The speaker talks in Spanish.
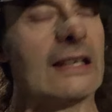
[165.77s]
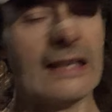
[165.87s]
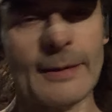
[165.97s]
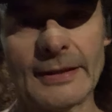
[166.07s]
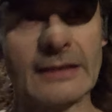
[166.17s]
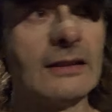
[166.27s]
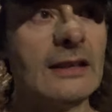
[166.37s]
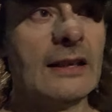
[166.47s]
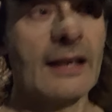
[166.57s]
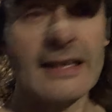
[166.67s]
a ver,
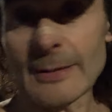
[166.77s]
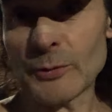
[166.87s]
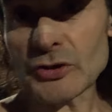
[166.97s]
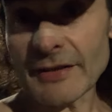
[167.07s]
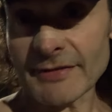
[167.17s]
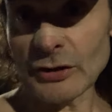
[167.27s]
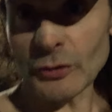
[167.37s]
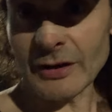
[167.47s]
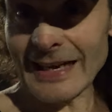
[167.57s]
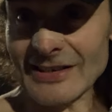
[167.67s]
estamos haciendo al